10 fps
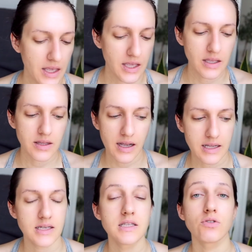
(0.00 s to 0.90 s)
И такая,
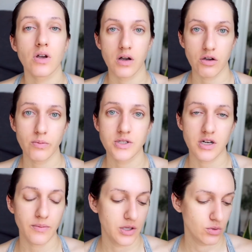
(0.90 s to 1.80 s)
знаете, вот как
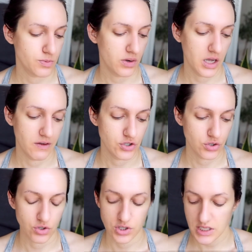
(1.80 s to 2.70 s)
ароматерапия успокаивающая
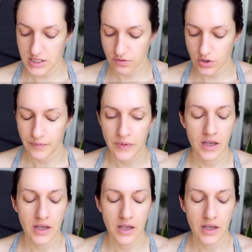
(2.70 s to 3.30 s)
тоже действует.